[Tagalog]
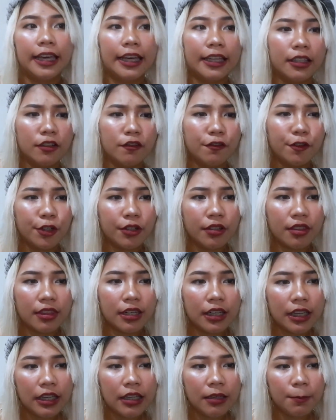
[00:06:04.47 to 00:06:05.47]
And then for
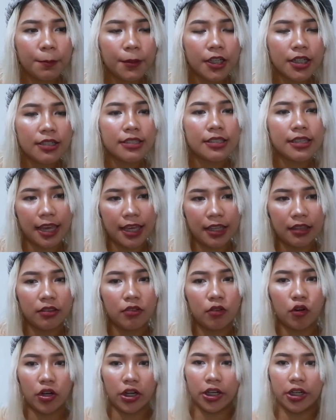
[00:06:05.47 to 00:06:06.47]
3%
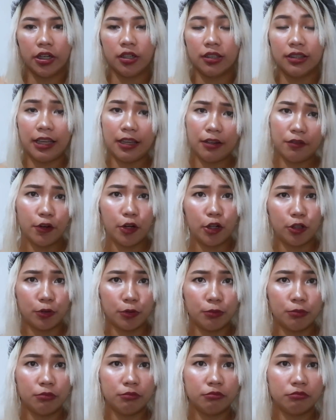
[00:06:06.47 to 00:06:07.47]
or 10
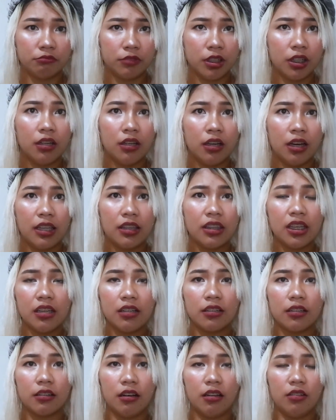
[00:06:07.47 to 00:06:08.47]
volume, I
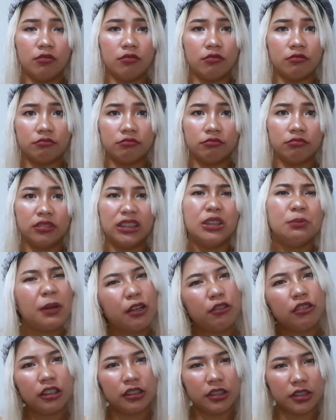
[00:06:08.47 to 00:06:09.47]
think, ano, hindi
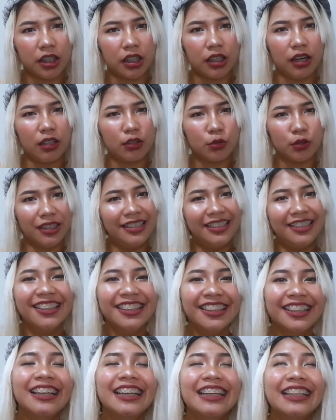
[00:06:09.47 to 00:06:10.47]
pa ako nakatry
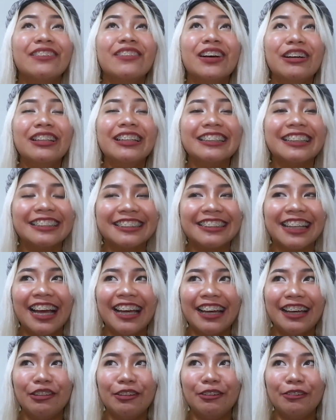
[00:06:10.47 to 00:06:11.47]
Di ba ako
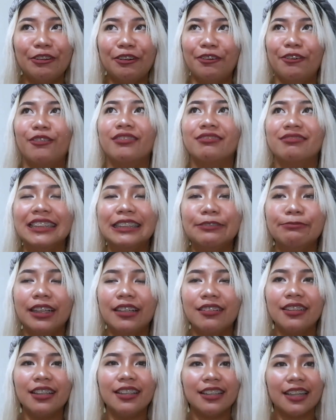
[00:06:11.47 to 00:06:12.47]
nagka-try? I don't know. Di
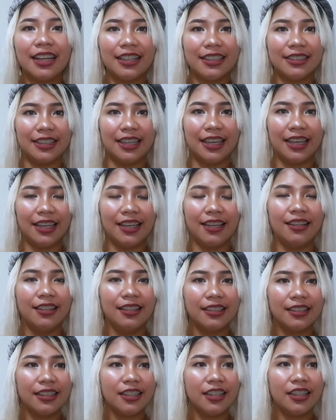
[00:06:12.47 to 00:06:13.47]
pa ako nakatry kasi.
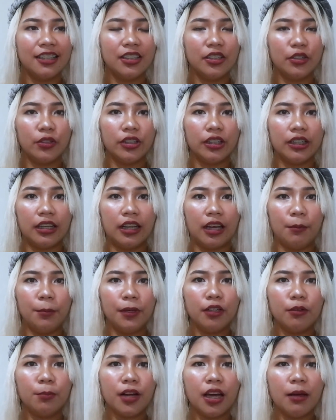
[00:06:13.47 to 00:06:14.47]
Kaya hindi ko rin alam.
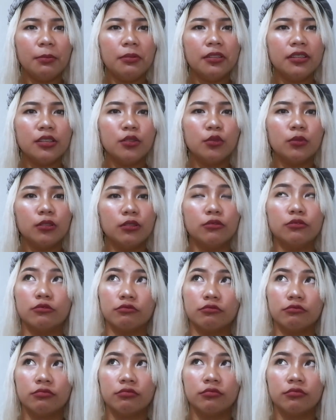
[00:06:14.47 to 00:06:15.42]
Pero probably siguro, no?